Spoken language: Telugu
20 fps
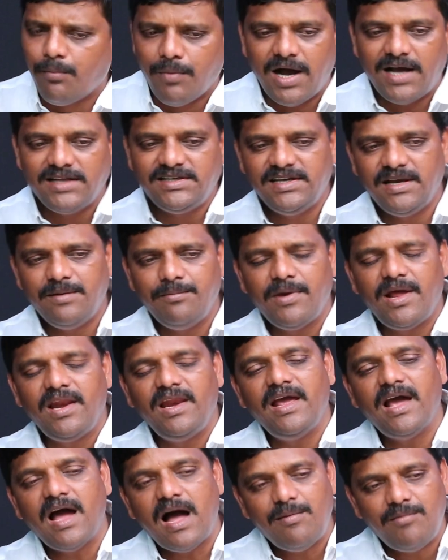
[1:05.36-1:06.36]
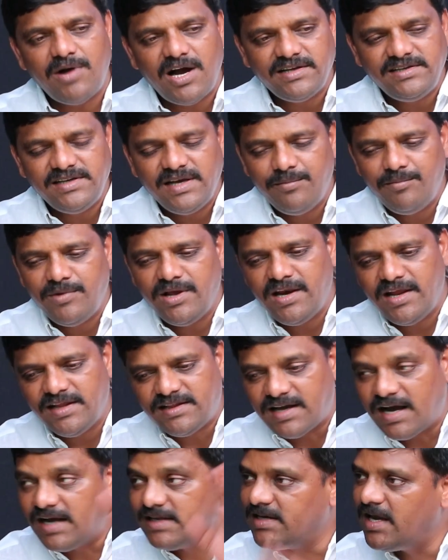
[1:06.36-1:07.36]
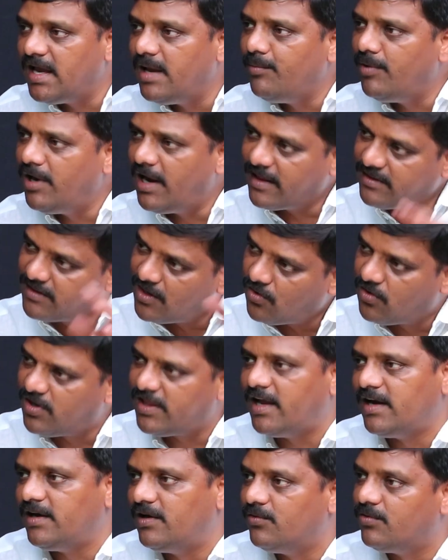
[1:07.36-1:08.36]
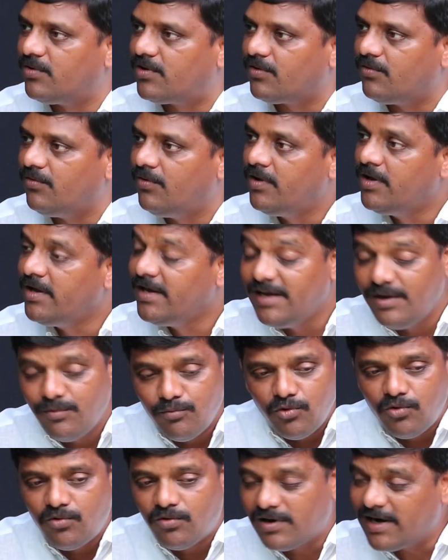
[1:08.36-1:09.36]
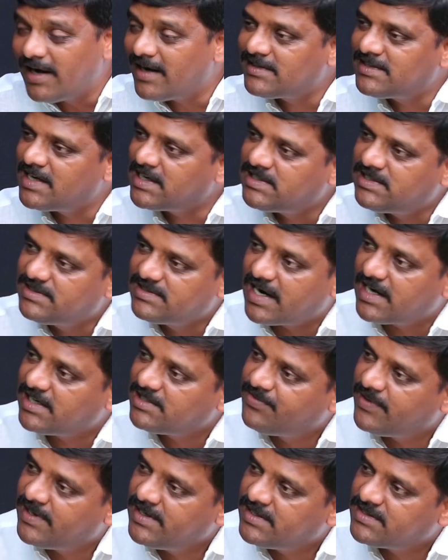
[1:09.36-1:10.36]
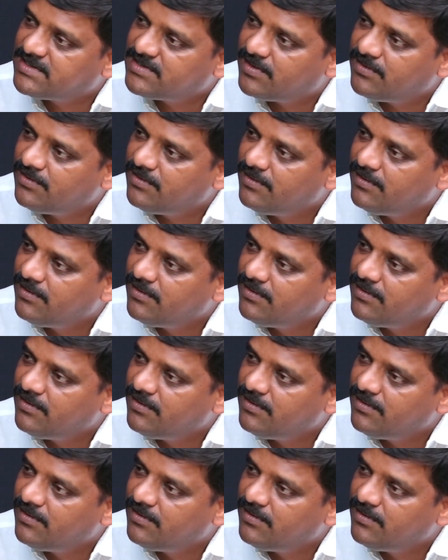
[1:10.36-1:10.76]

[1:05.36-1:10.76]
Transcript: మాజీ ఎమ్మెల్యే ఆ మాజీ ఎమ్మెల్యే తాజా ఎమ్మెల్యే అందరూ ఒకదానిలో ఉంటారు ఈ ముగ్గురిని ఎట్లా సాటిస్ఫై చేస్తాడు